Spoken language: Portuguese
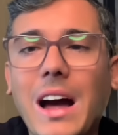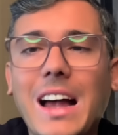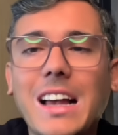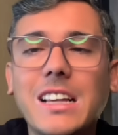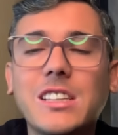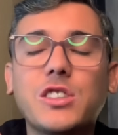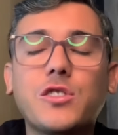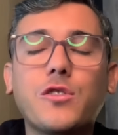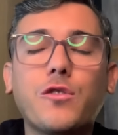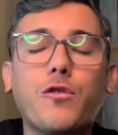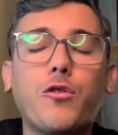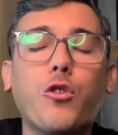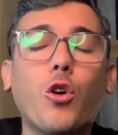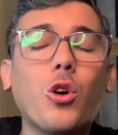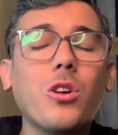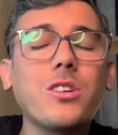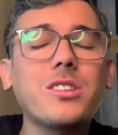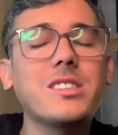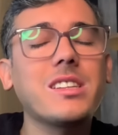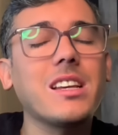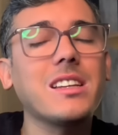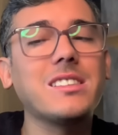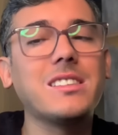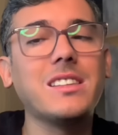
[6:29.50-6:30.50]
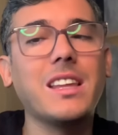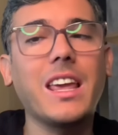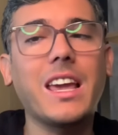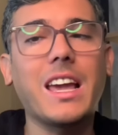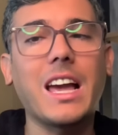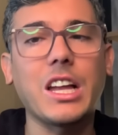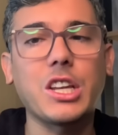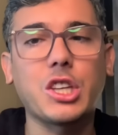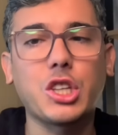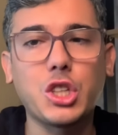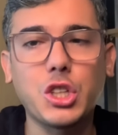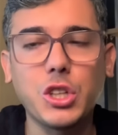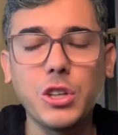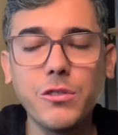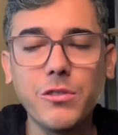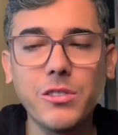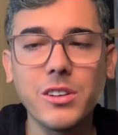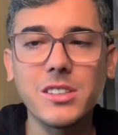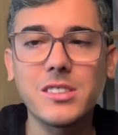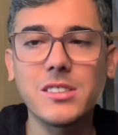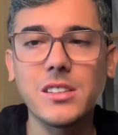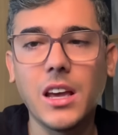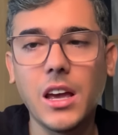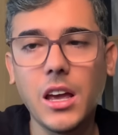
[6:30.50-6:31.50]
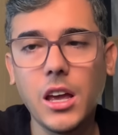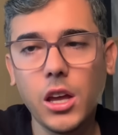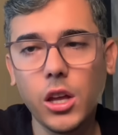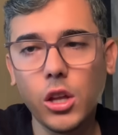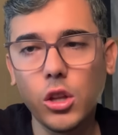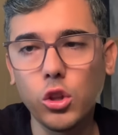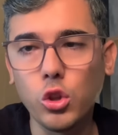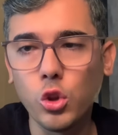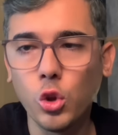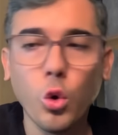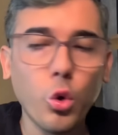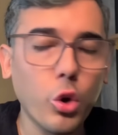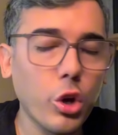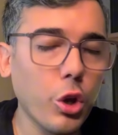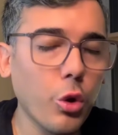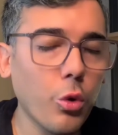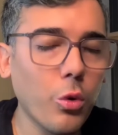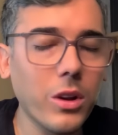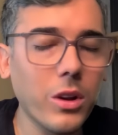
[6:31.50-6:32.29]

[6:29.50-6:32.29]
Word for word: as forças negativas no Rio